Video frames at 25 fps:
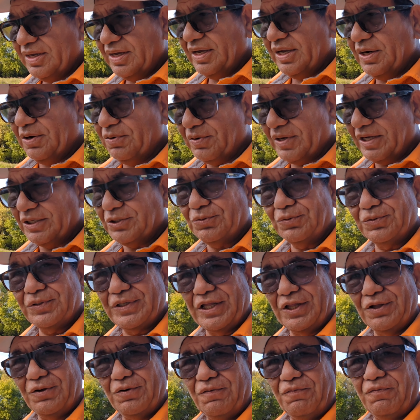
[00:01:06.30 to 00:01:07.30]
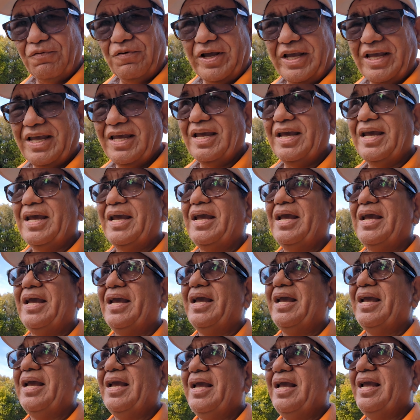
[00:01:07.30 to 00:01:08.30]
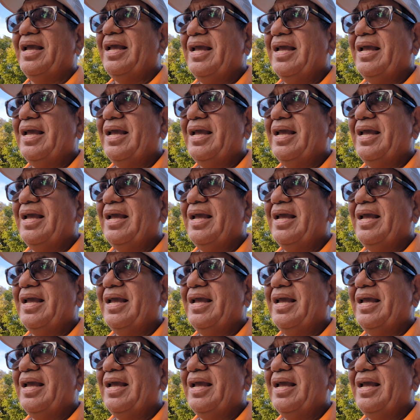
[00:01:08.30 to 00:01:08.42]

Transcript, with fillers: Y lo que sucedió fue que